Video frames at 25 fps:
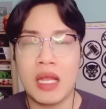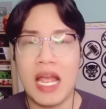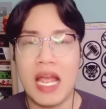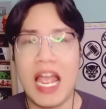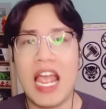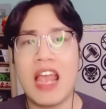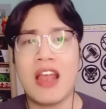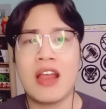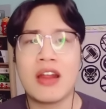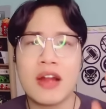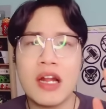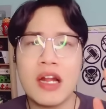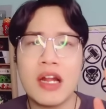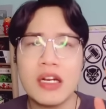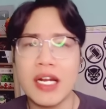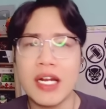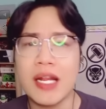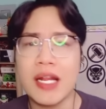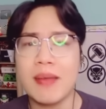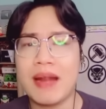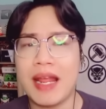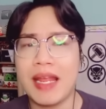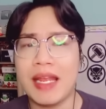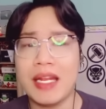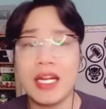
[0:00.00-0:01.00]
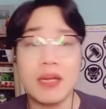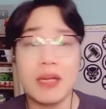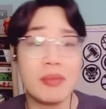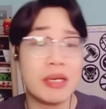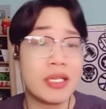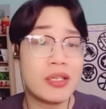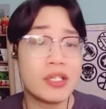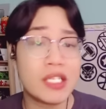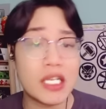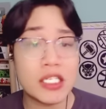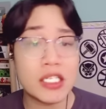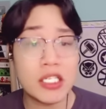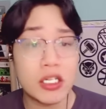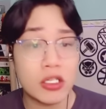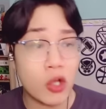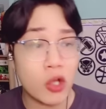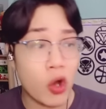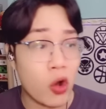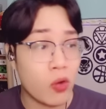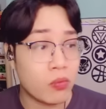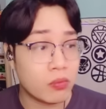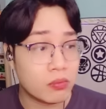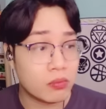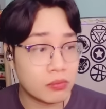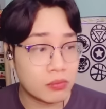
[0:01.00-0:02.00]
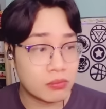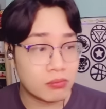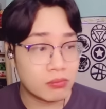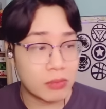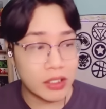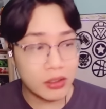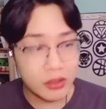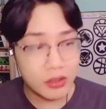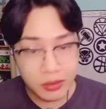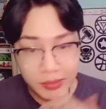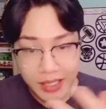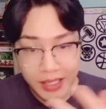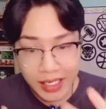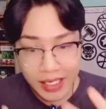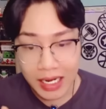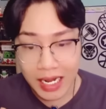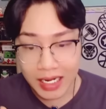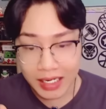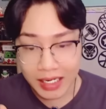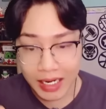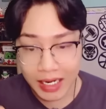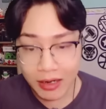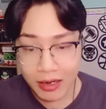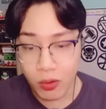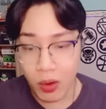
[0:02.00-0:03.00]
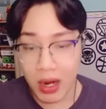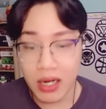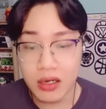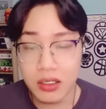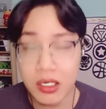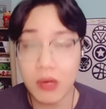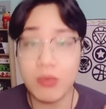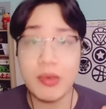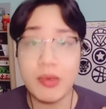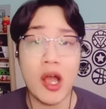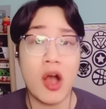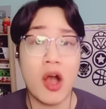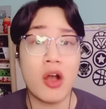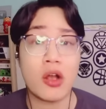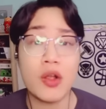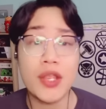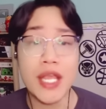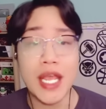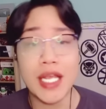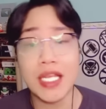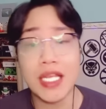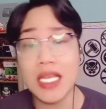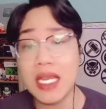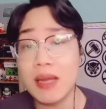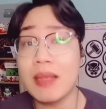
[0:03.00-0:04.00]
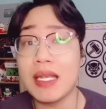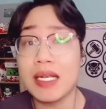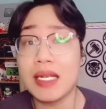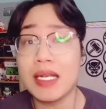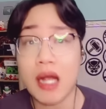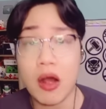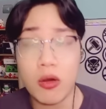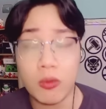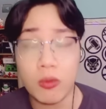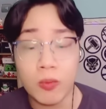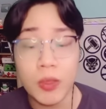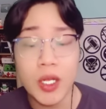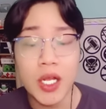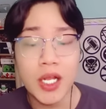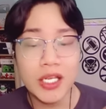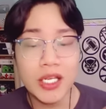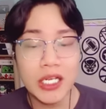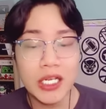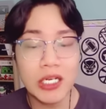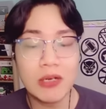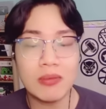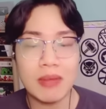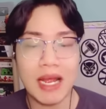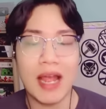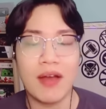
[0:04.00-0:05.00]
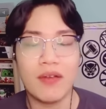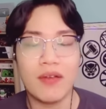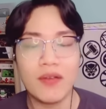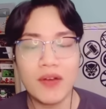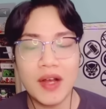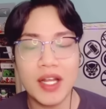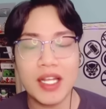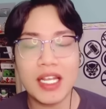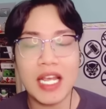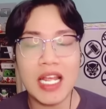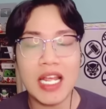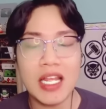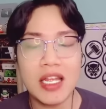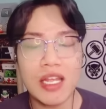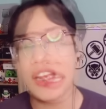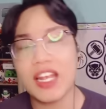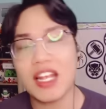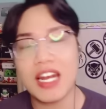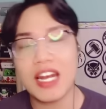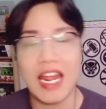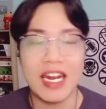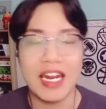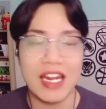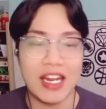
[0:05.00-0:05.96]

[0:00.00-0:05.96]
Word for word: à đến thời điểm này thì mình chưa chơi sinh tồn mình chưa biết là cái quả hư không nhỏ có dễ kiếm hay không nhưng mà với cái cái này